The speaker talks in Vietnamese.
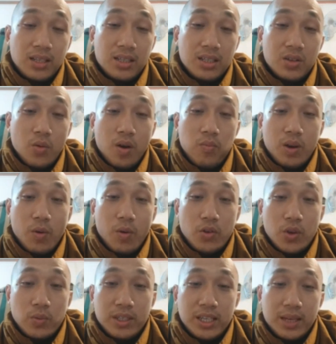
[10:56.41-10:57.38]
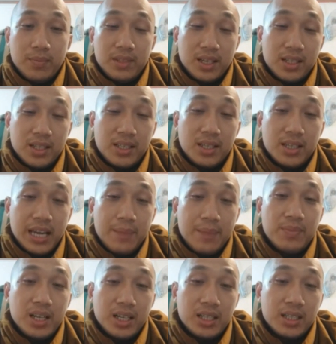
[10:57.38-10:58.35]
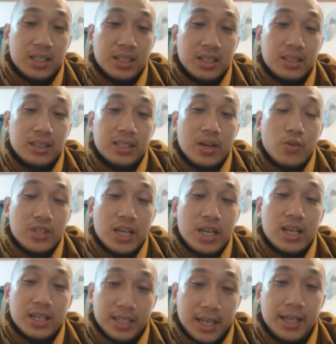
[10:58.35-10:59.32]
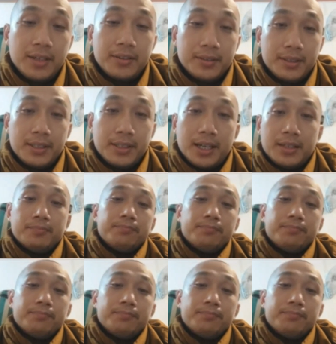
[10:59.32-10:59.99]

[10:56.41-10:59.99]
sư cũng không có bổ sung gì thêm dạ, xin khép lại ờ, câu trả lời này dạ